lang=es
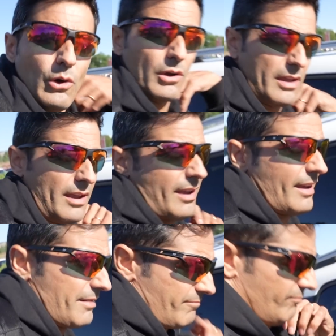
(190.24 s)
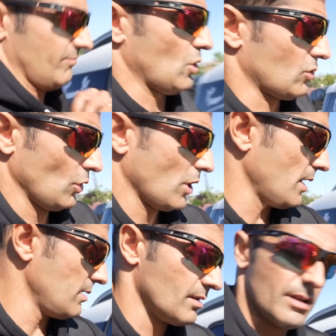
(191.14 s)
lo que nos
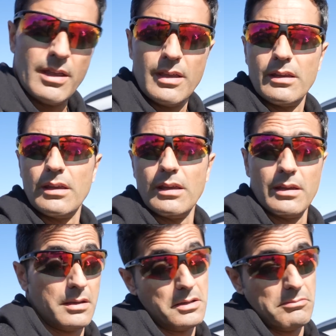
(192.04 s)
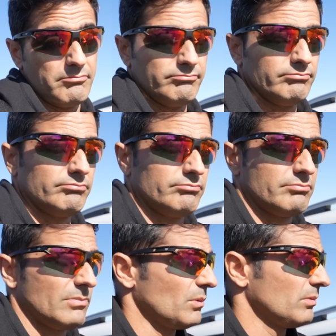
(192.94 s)
toca. Eh,
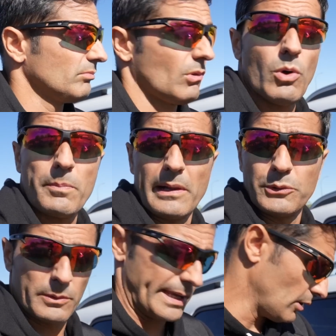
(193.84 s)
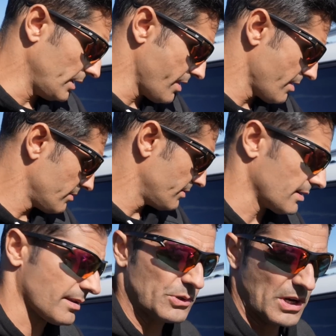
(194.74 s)
World del Tour Valladolid, ya
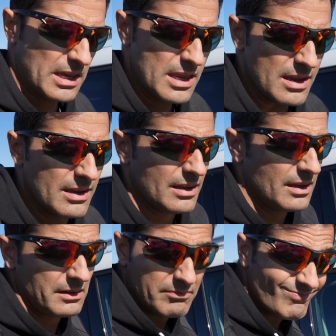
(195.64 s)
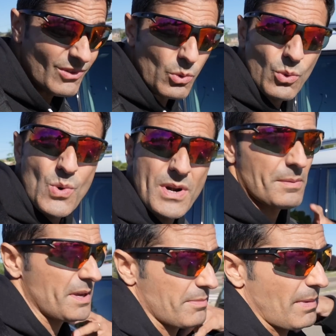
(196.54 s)
estamos aquí. Una
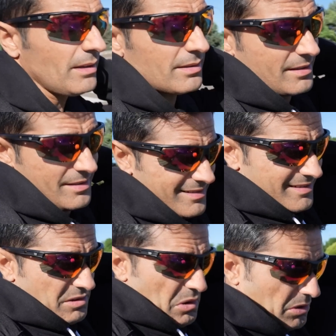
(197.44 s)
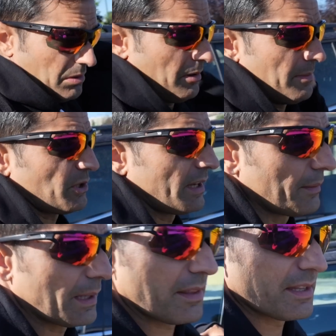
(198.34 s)
vez más, luego vamos a ir a
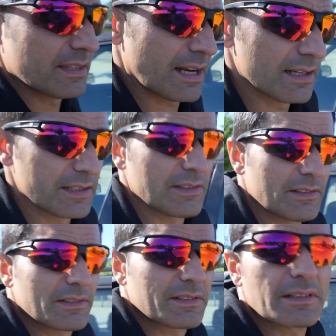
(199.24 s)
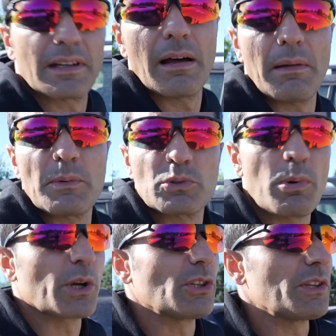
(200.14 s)
ver la central y os hablamos un
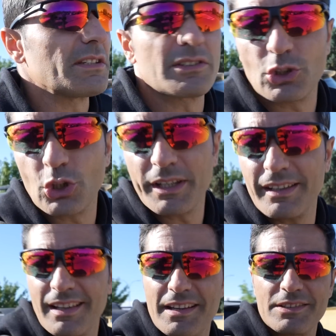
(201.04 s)
poquito de historia, de la